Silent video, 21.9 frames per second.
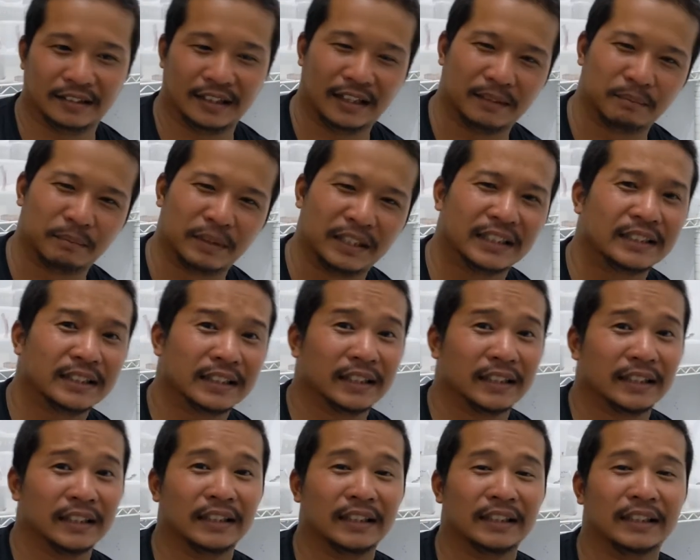nggak
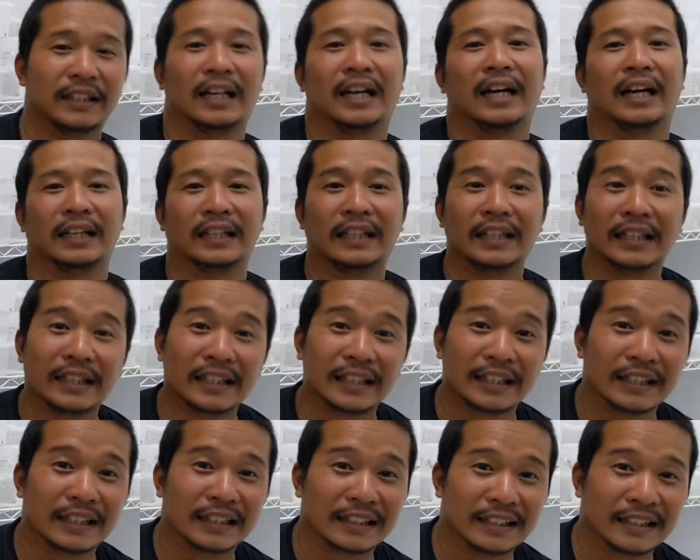berisik nggak
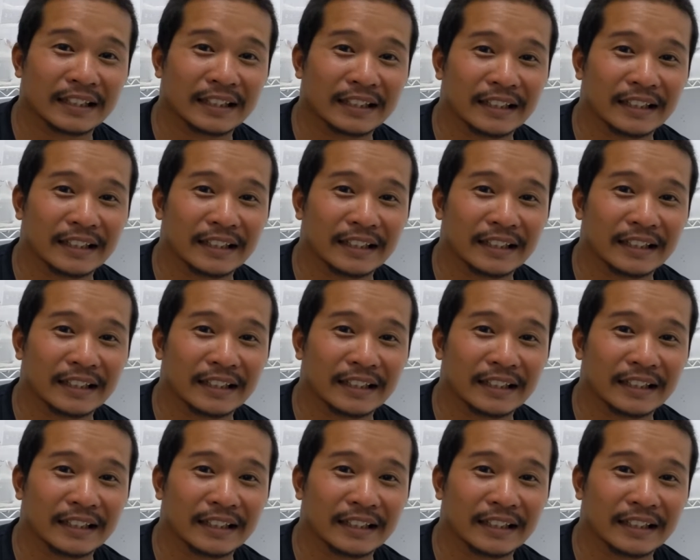gigit